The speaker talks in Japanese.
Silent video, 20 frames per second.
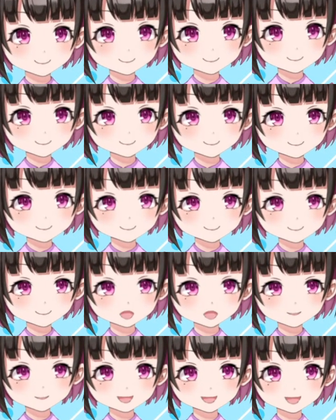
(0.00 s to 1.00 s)
前半から
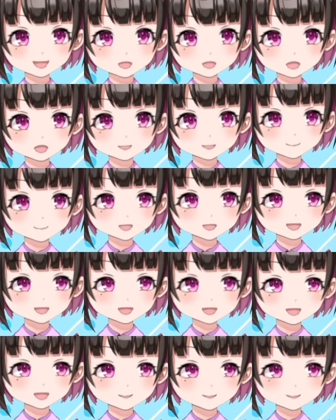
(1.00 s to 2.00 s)
ショートコーナーを自由にや
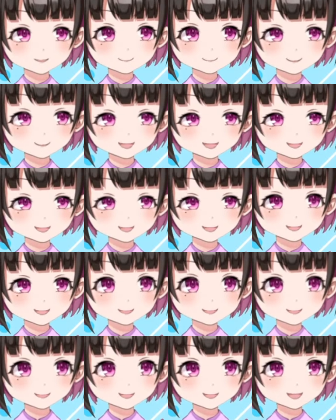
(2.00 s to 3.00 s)
らせすぎたの
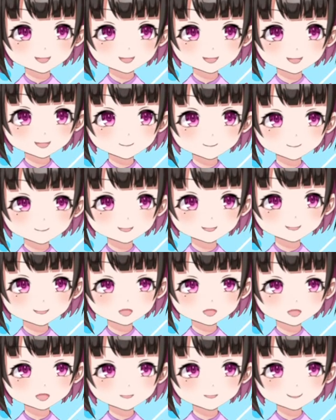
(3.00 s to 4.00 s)
は気になり
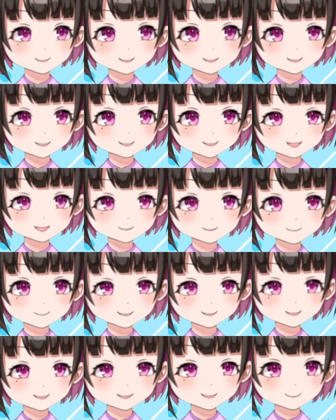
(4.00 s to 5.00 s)
ましたが、
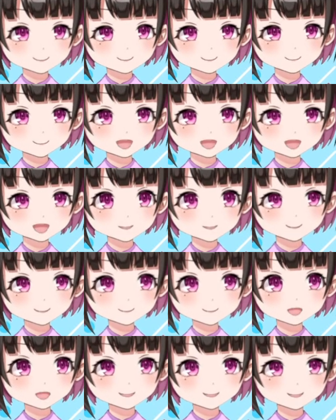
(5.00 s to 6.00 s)
酒井が
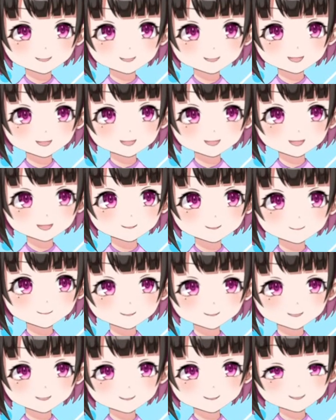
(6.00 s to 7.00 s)
キレキレでよかった。酒
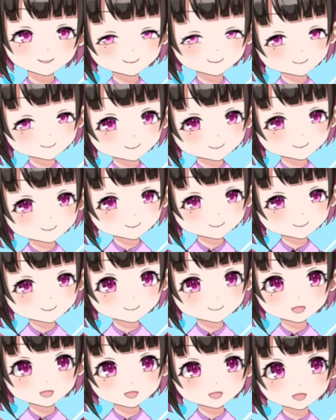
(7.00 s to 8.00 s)
井キレキレだった。そ
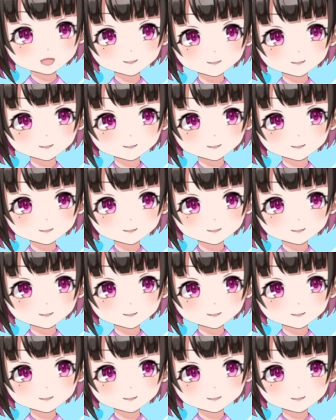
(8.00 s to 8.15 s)
の